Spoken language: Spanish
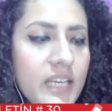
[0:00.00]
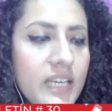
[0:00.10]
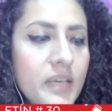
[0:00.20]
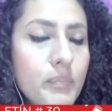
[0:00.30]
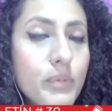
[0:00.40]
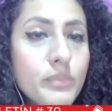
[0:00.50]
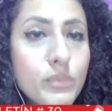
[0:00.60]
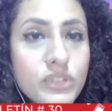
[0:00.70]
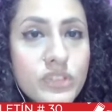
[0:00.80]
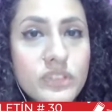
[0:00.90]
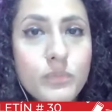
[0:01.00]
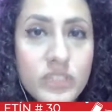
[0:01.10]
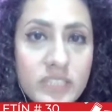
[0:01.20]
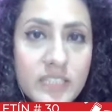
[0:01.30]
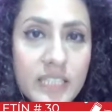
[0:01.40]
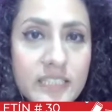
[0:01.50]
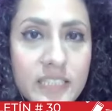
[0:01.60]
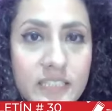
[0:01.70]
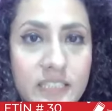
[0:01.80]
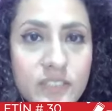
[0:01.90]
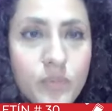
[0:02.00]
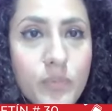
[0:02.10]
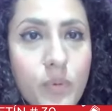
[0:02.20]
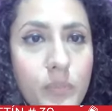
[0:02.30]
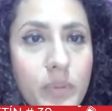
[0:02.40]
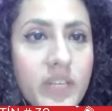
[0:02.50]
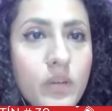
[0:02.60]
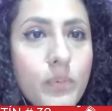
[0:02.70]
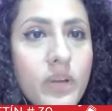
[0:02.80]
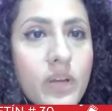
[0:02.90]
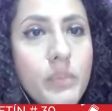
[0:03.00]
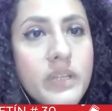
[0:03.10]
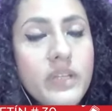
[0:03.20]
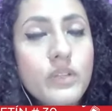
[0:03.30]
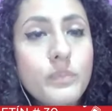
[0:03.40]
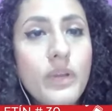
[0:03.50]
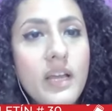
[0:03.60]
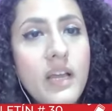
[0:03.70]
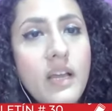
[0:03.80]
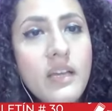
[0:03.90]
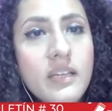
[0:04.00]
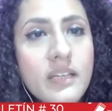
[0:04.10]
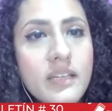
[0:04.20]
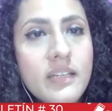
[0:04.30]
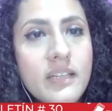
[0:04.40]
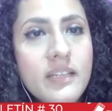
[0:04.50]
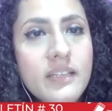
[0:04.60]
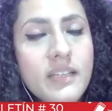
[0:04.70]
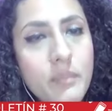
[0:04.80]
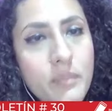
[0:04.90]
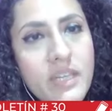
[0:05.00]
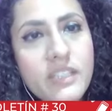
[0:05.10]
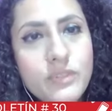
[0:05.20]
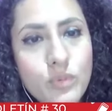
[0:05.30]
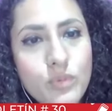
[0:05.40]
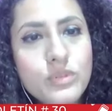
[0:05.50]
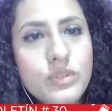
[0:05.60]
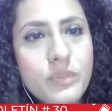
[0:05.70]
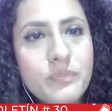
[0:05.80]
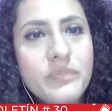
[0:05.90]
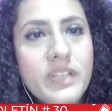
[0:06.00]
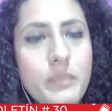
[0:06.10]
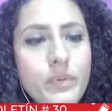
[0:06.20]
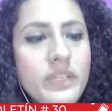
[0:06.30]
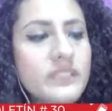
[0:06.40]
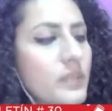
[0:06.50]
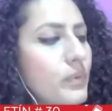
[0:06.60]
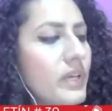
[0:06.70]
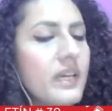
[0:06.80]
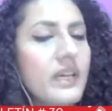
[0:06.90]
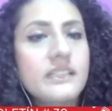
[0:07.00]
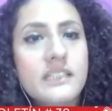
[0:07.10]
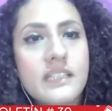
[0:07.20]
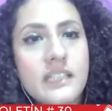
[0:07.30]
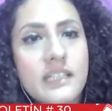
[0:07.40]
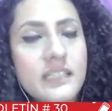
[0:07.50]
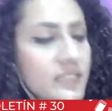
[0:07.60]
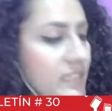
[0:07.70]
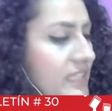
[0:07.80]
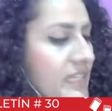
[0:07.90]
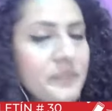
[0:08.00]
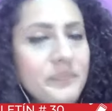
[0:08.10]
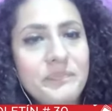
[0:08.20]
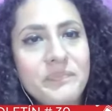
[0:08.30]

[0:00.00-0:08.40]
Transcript: Eh, pues muchas, muchas gracias, compañero, por acompañarnos por acá. Eh, también es un gusto que pueda estar por acá este, en este día.